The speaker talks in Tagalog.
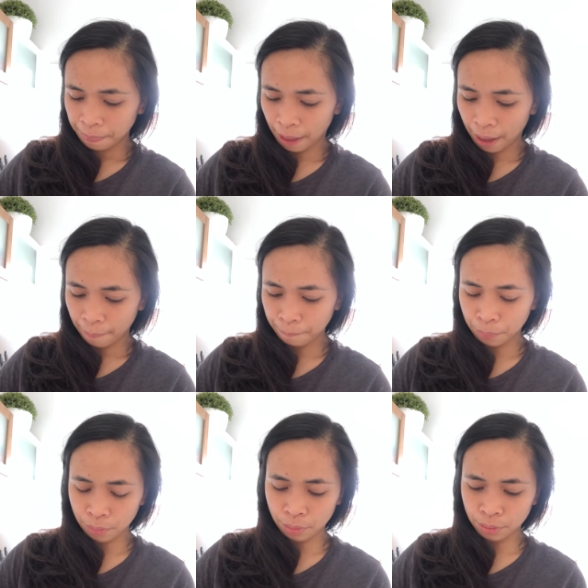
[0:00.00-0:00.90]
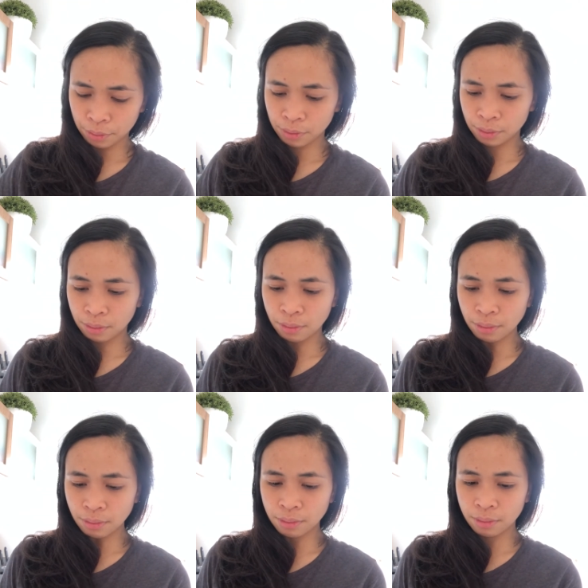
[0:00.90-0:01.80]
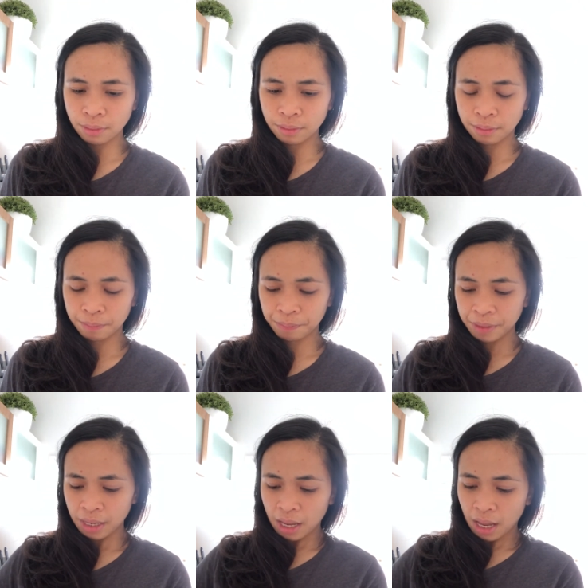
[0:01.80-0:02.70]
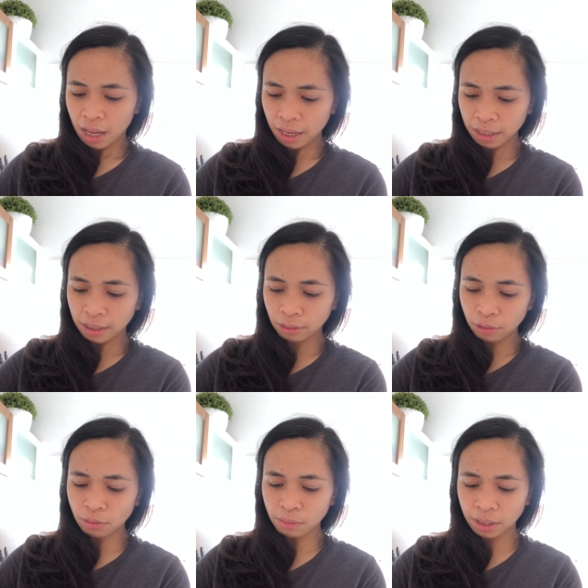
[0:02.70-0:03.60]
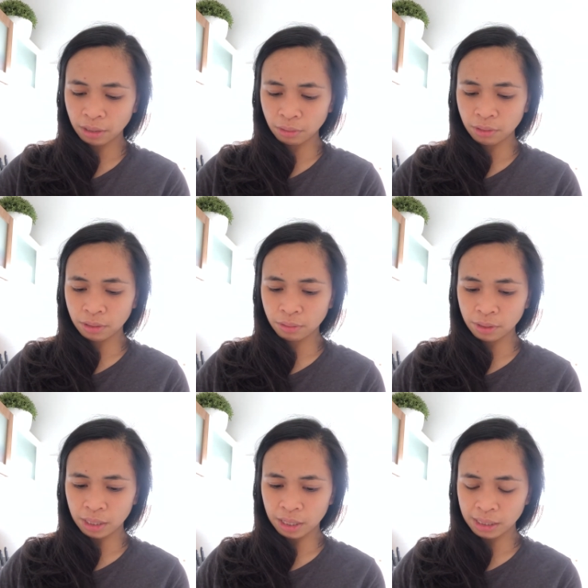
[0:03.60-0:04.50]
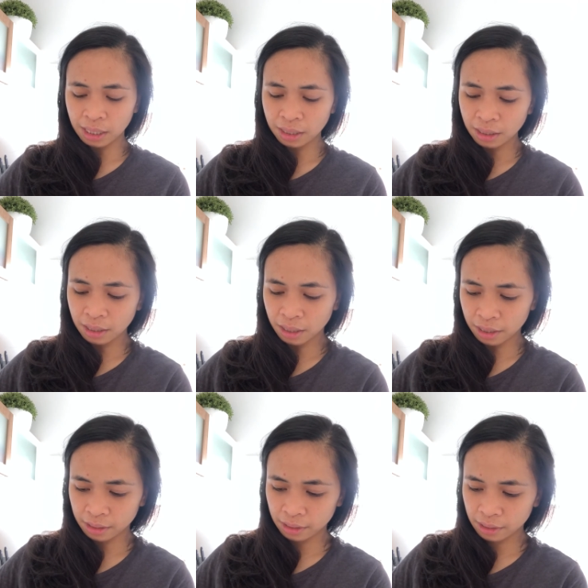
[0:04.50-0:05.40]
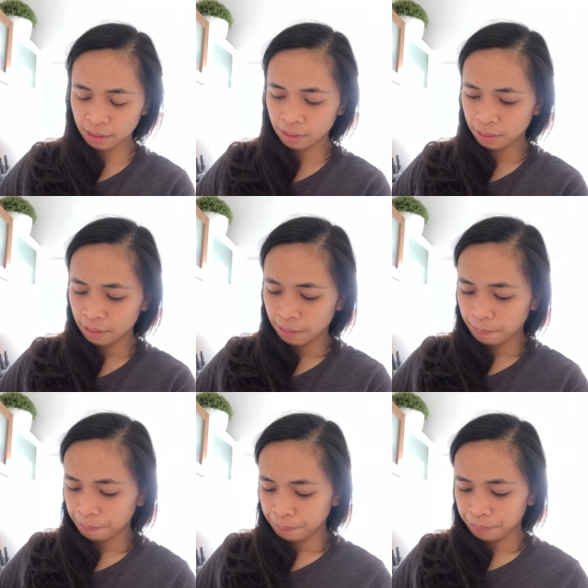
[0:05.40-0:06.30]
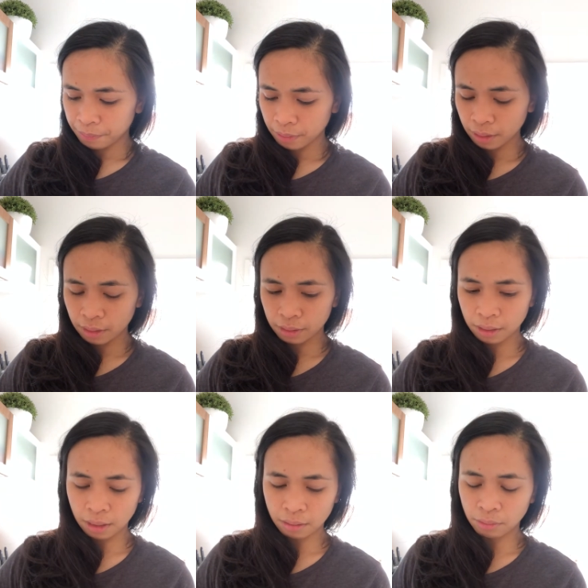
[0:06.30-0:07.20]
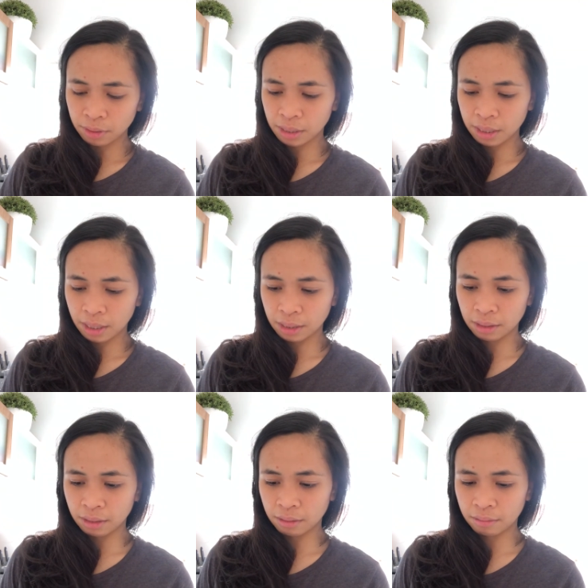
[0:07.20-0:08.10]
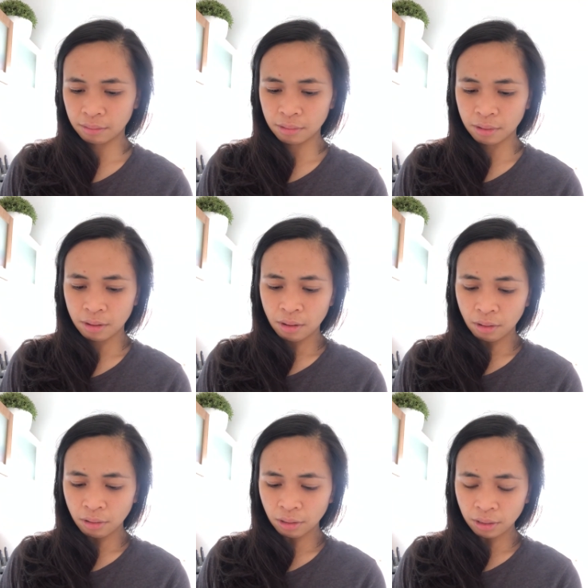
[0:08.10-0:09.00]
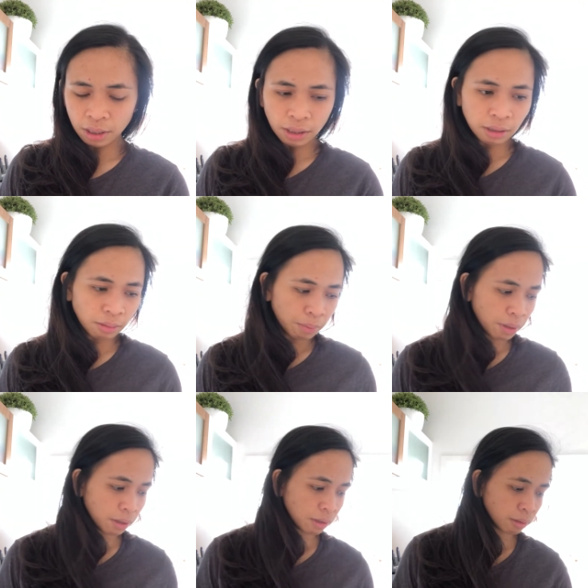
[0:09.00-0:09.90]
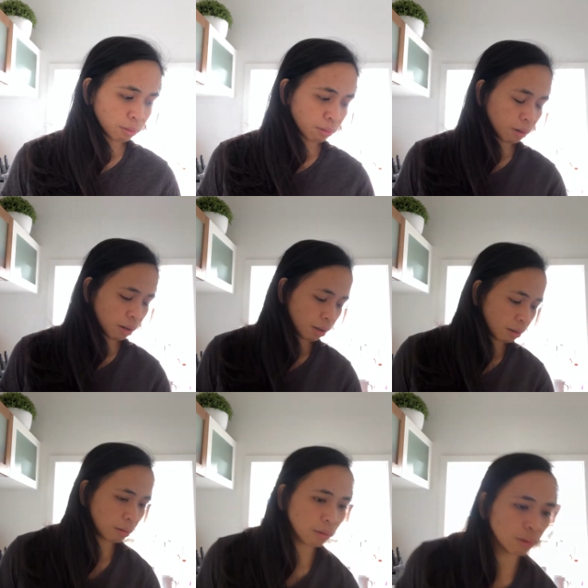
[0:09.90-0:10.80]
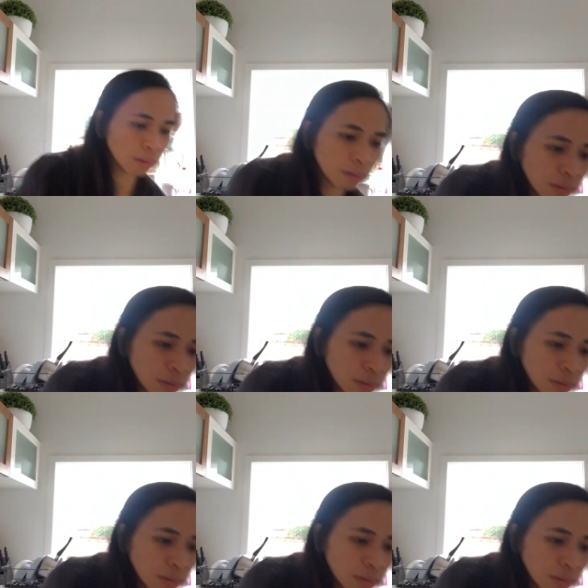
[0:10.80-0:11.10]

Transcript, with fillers: Tapos, oh, ay, ito yung mga in-order ko sa Lazada, guys. Teka, buksan natin. Lo, ang liit lang pala nito. Akala ko ano.